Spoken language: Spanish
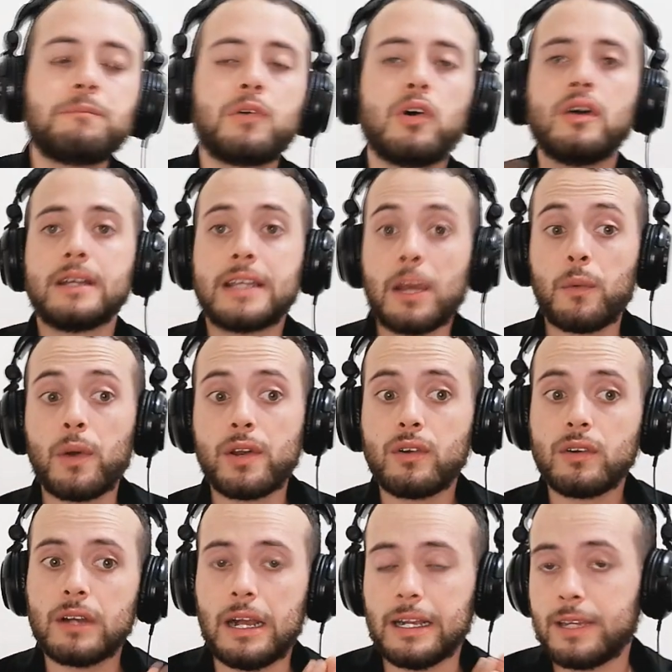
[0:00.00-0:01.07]
tiempo. Qué
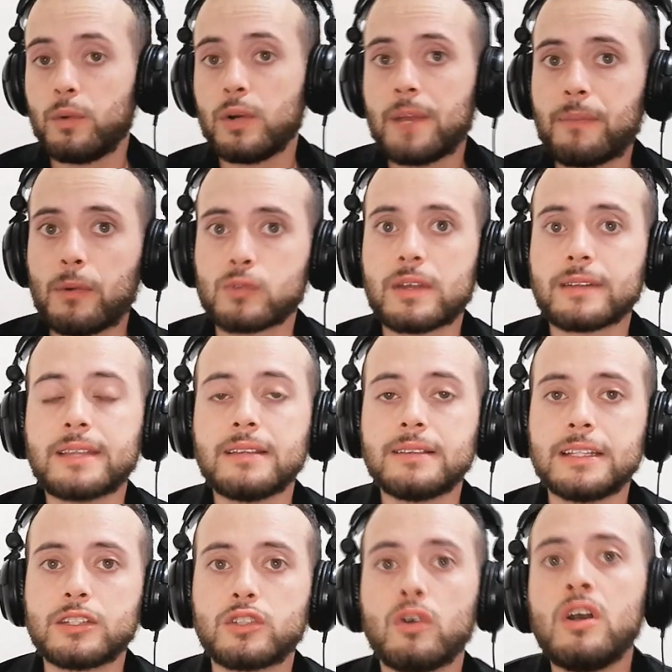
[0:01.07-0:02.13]
bueno, aquí voy a pausar
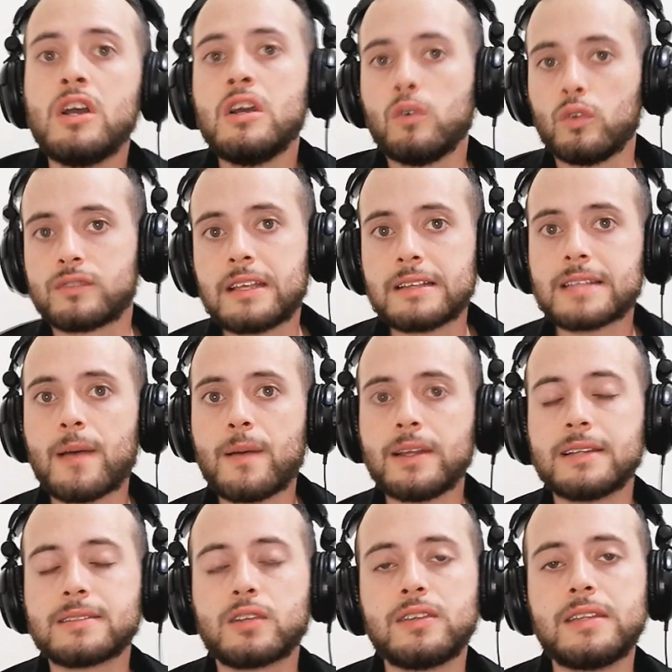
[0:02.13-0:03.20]
tantito. Ustedes
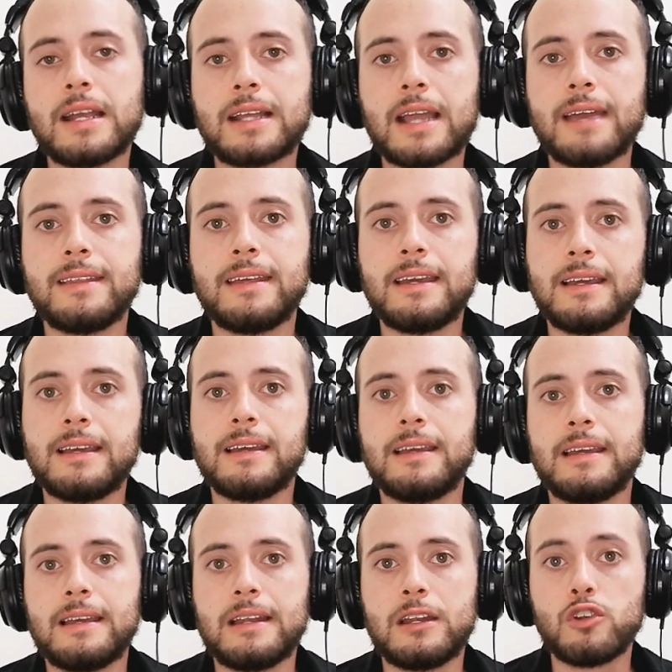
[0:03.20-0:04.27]
saben que soy de acá del
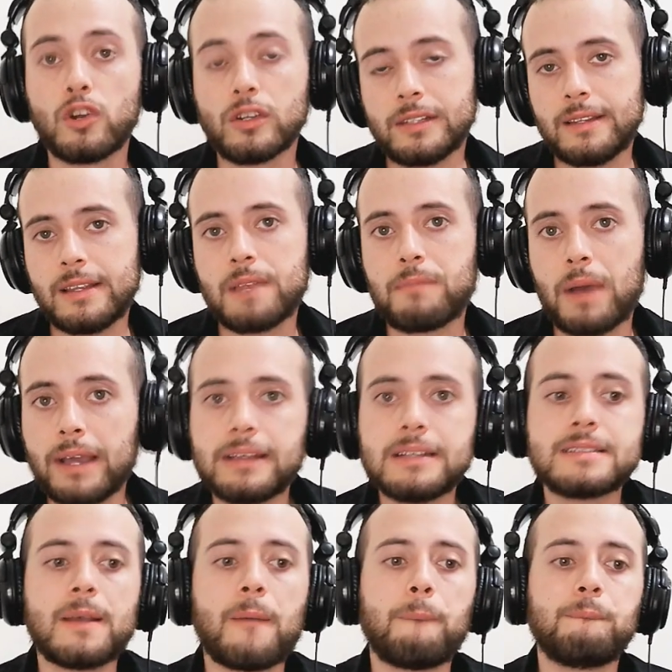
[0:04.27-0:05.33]
de, norte del
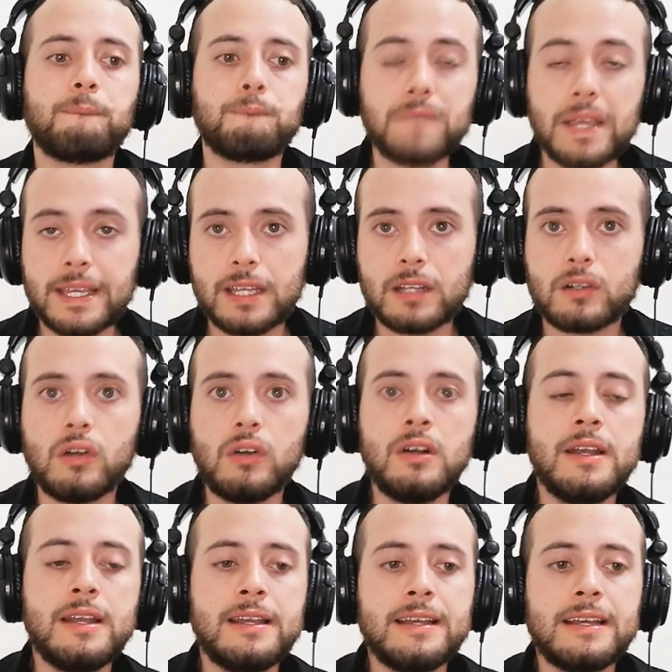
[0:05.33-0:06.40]
país, México.